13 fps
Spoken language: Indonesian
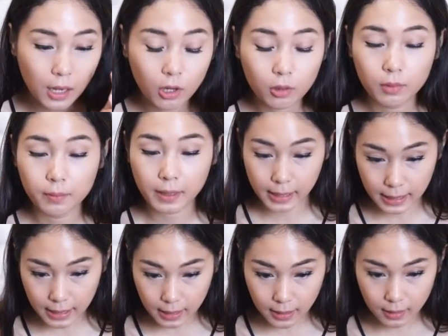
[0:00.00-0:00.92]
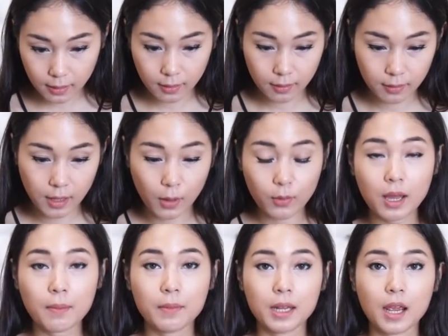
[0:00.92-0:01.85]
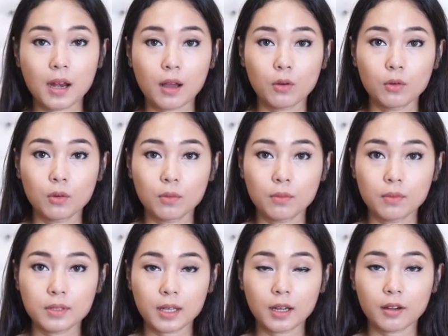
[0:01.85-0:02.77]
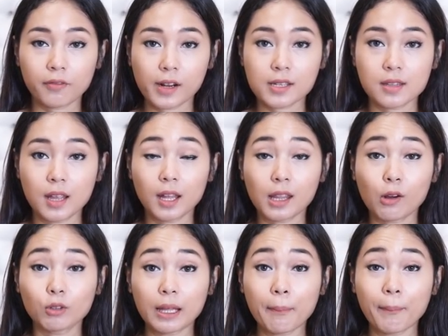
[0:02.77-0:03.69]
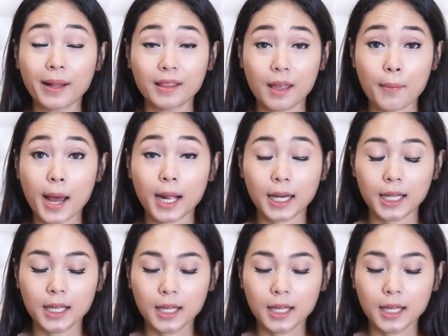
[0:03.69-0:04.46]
aku memilih ya udah mendingan aku sacrifice dikit aku tempel tiap hari